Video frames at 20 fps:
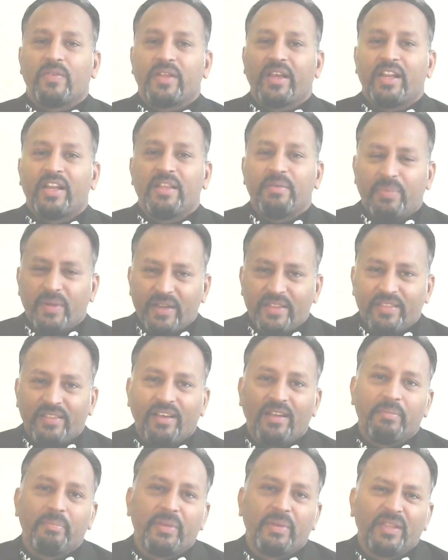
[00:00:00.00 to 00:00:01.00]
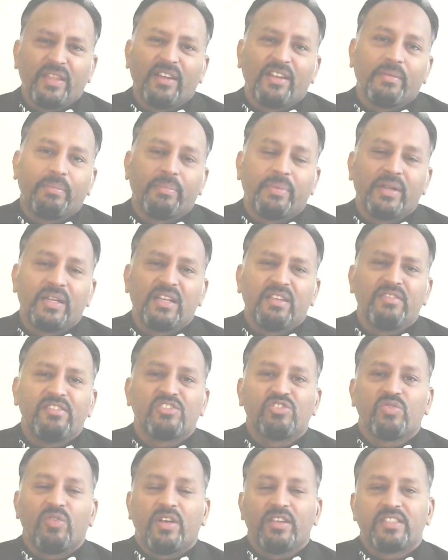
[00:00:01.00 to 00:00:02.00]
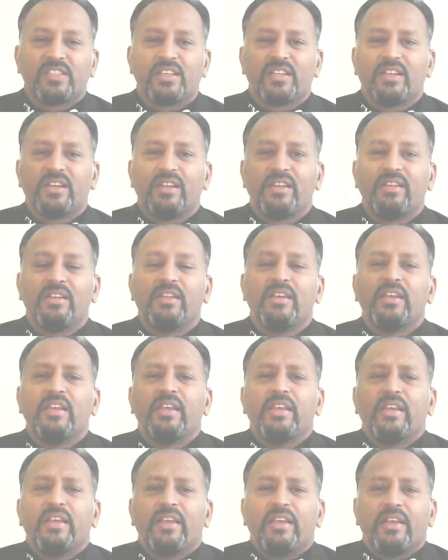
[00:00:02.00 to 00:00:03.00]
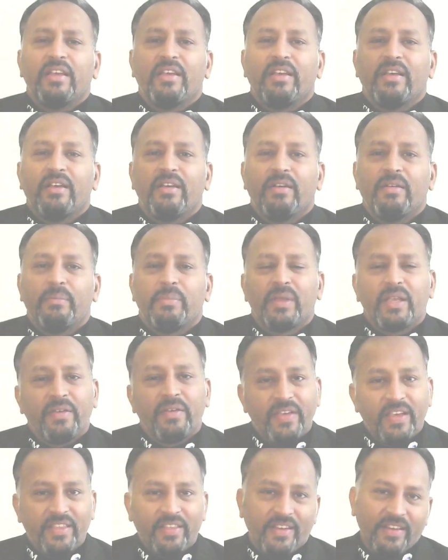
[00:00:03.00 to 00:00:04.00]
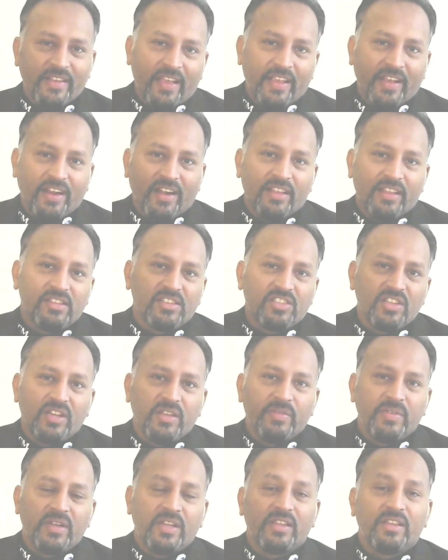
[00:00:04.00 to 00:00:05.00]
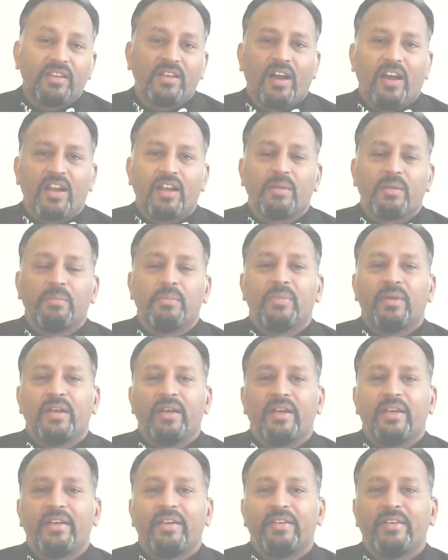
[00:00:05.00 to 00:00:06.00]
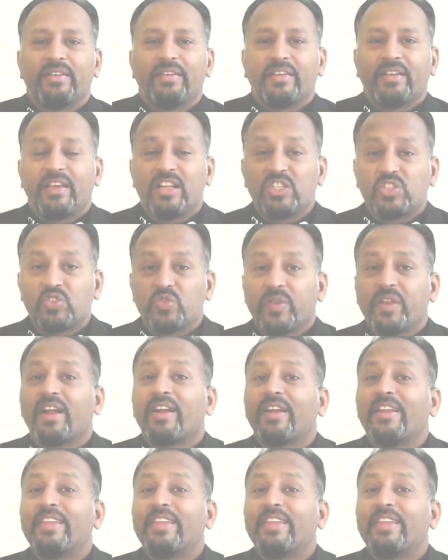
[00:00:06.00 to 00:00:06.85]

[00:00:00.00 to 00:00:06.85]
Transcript: அது இப்படித்தான் பிதட்டப்பட்டு விசுவாசங்கள் மிக வேதனையாய் கடந்து சொல்லிவிட்டது காரணம் கிறிஸ்துவை நாங்கள்